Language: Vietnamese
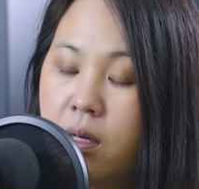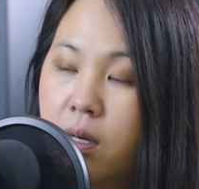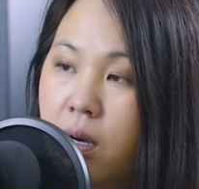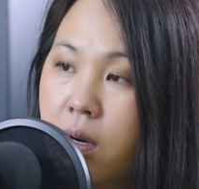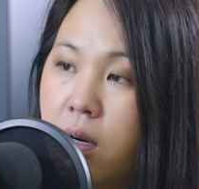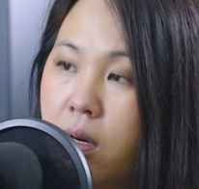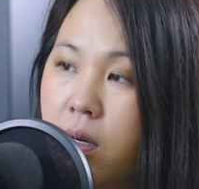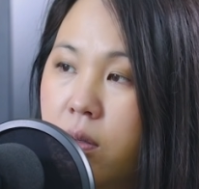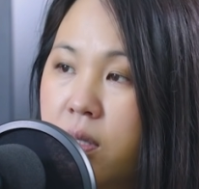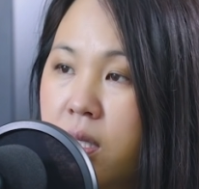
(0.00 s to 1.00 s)

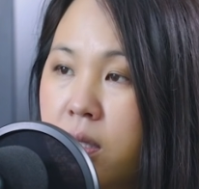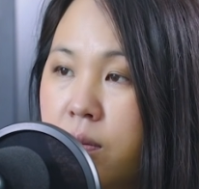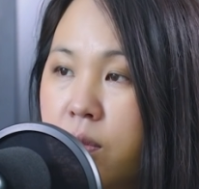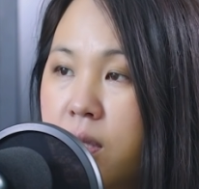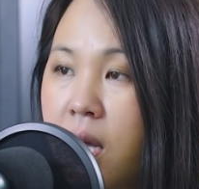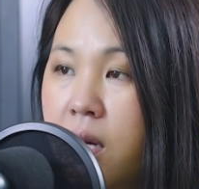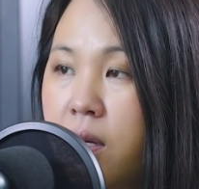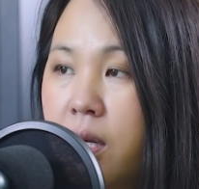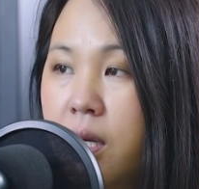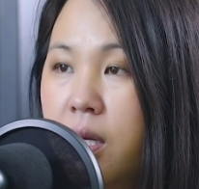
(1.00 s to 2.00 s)
nó lúc tết tôi một ta
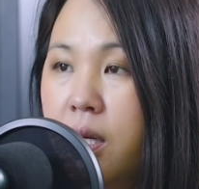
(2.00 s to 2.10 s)
rồi